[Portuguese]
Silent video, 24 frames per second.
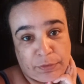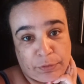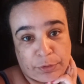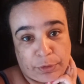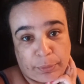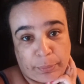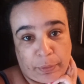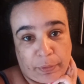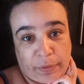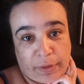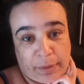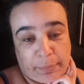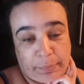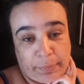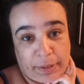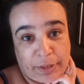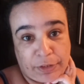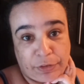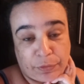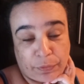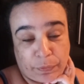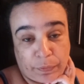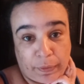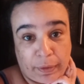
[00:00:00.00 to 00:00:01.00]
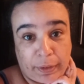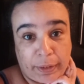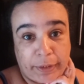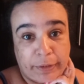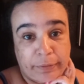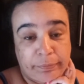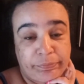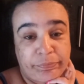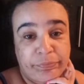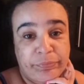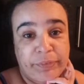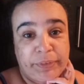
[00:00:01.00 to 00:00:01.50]
vou tomar um remédio agora,
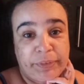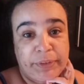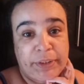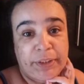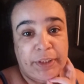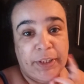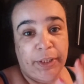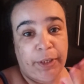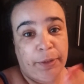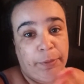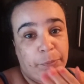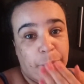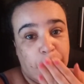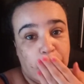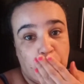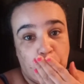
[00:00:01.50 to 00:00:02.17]
e